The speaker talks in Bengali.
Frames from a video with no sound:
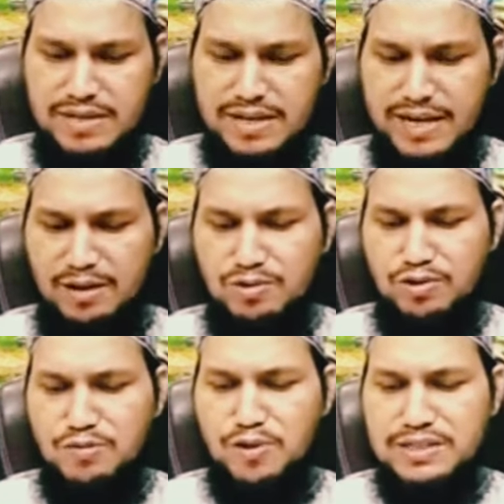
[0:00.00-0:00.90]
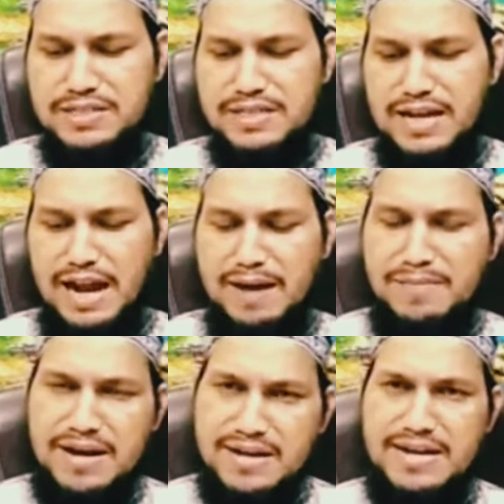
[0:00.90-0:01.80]
এখন যদি বলেন যে না
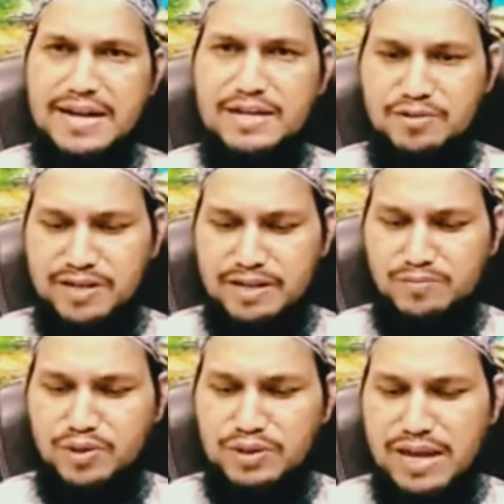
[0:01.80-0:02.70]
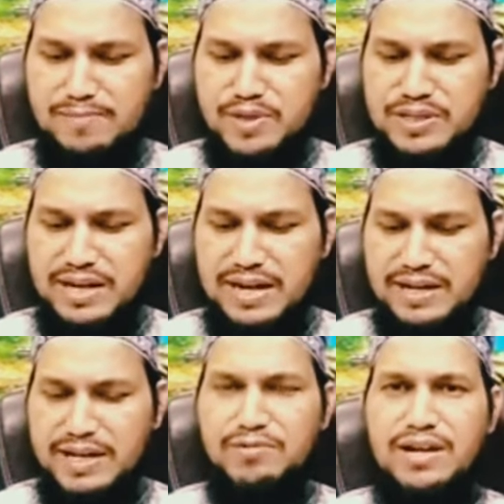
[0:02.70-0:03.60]
আমারটাই আসল খেদমত আমি ছাড়া আর
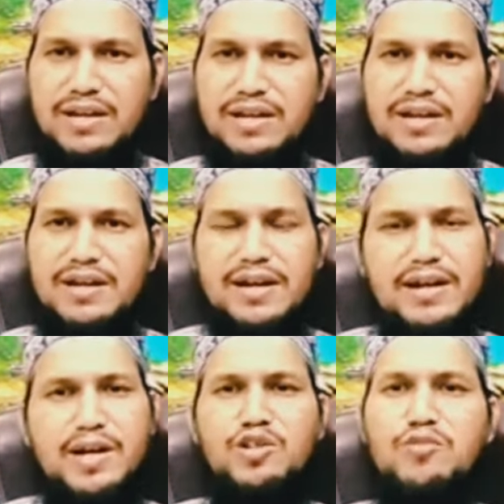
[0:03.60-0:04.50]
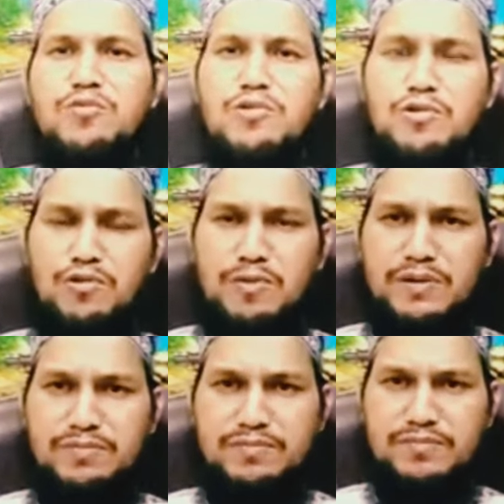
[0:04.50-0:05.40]
কেউ নাই এটা কিন্তু ভুল হবে
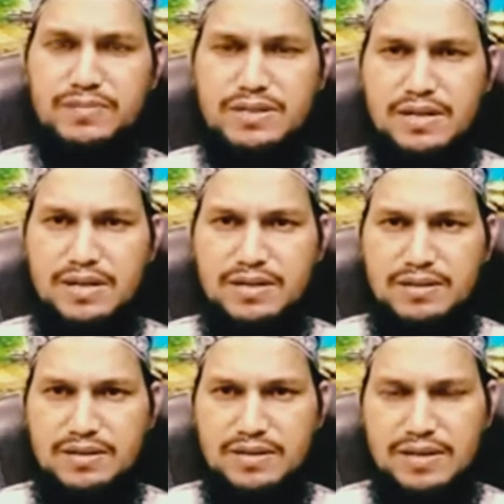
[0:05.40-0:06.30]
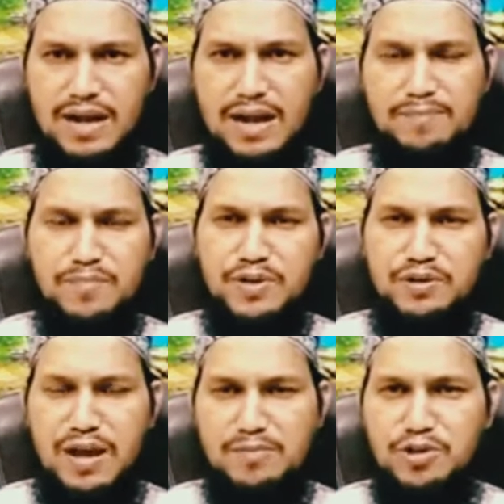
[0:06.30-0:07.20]
হ্যাঁ, আপনি
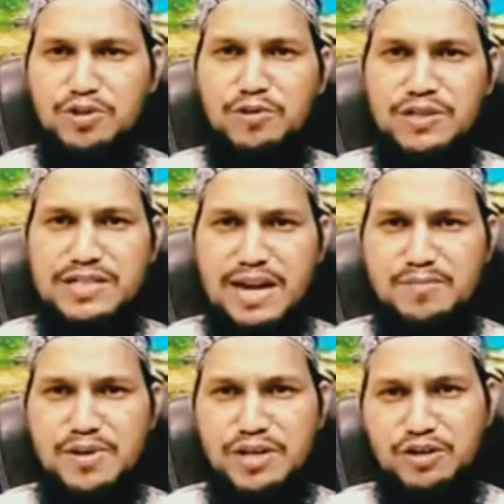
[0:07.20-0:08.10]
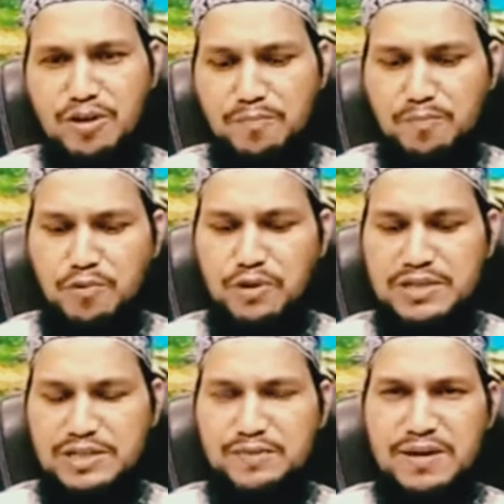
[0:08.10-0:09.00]
আমি যদি বলি যে আমি সব করে
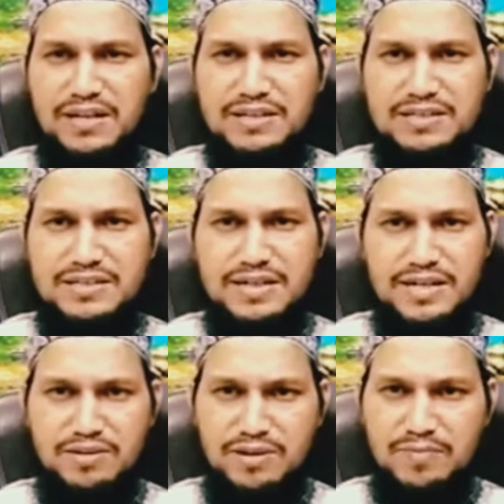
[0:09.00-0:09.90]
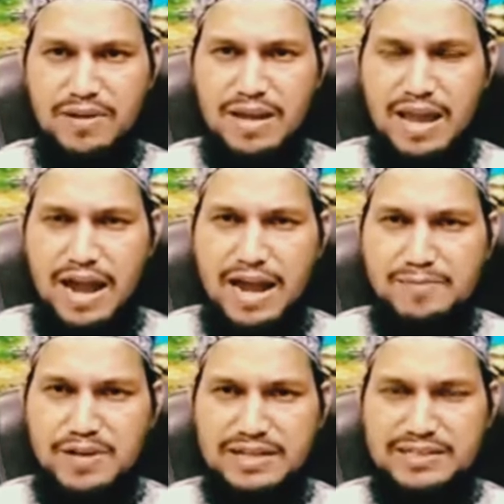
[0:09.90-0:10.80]
যাচ্ছি বাংলাদেশটা ঠিক নয়
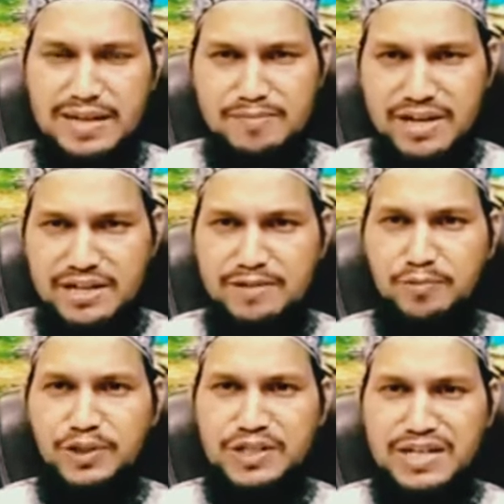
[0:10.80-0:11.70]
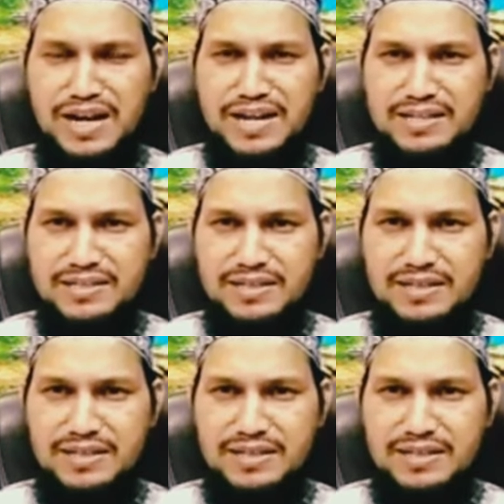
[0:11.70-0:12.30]
আমি আছি আমি একটি প্রতিষ্ঠান নিয়ে আছি